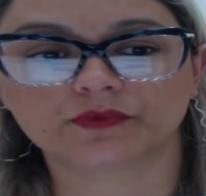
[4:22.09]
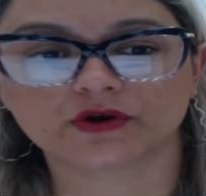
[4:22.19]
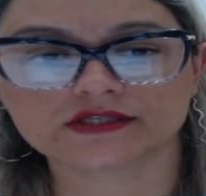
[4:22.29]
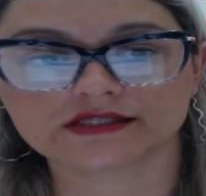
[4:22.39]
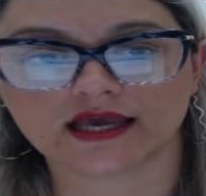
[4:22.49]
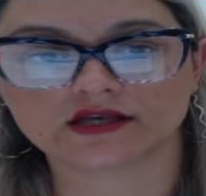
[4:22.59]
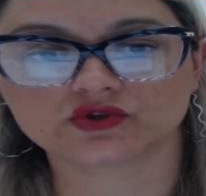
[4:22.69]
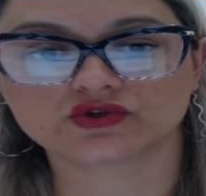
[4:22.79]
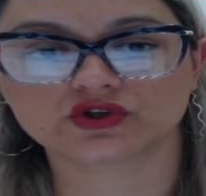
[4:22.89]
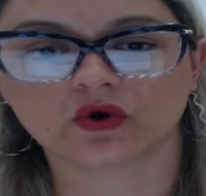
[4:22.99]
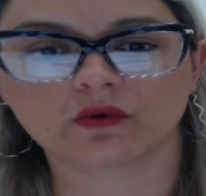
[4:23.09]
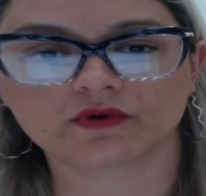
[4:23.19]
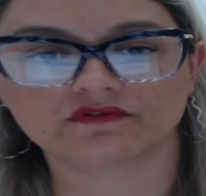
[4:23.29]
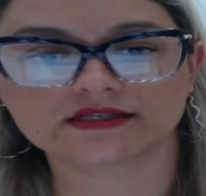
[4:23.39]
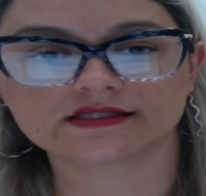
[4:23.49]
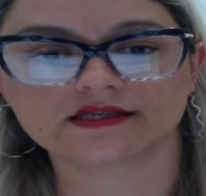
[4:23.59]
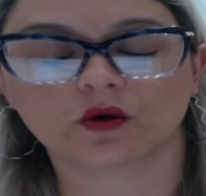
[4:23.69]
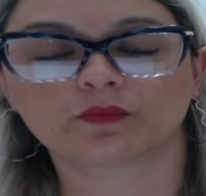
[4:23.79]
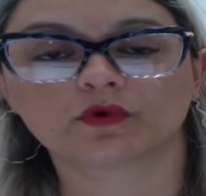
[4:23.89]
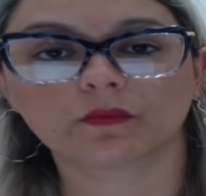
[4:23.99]
processo de
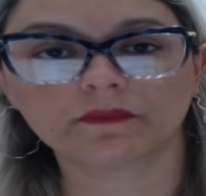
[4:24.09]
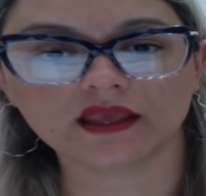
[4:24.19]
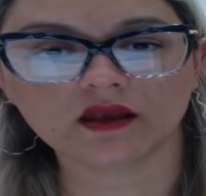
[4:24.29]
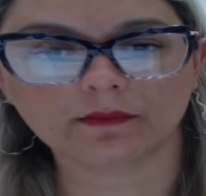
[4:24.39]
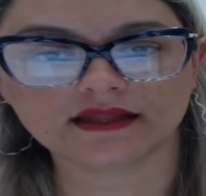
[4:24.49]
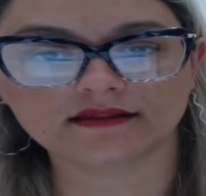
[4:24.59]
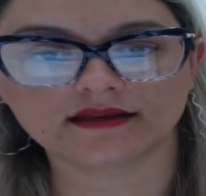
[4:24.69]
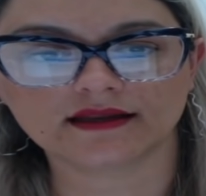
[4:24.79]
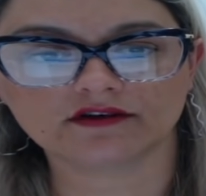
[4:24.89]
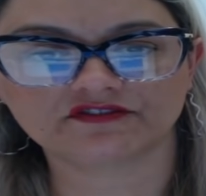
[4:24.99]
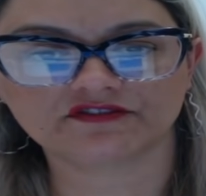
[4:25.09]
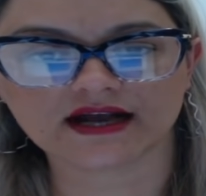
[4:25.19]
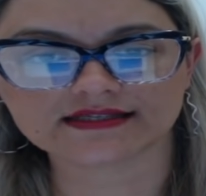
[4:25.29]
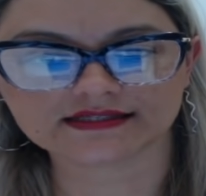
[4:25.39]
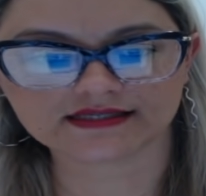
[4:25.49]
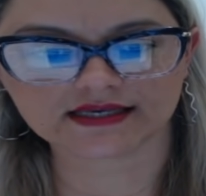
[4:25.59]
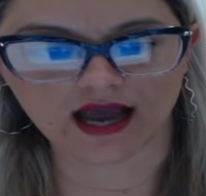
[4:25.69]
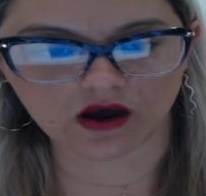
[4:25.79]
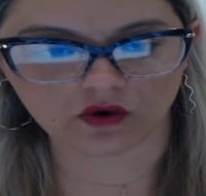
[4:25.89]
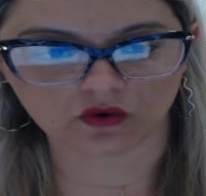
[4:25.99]
comprovação por biometria
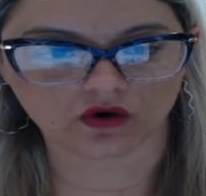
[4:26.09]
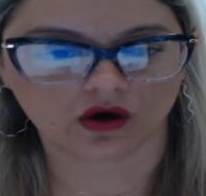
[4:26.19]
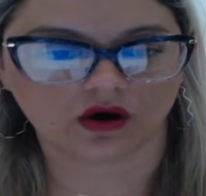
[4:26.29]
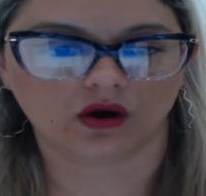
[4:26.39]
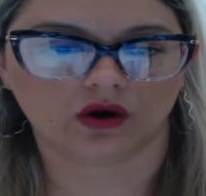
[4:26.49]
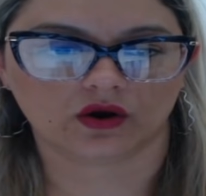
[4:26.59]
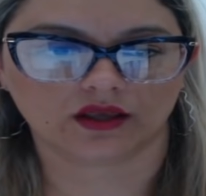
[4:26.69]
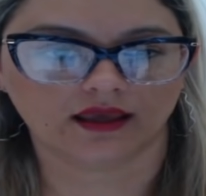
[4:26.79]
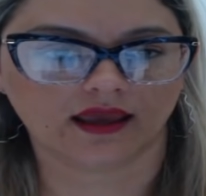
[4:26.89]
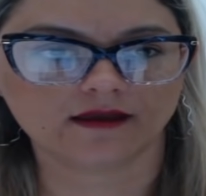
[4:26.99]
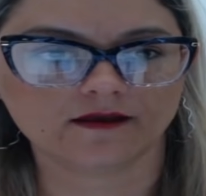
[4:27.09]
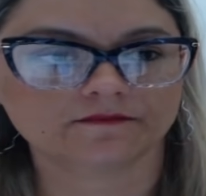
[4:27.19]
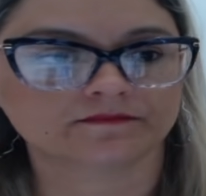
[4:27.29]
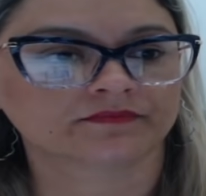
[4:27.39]
facial, ok?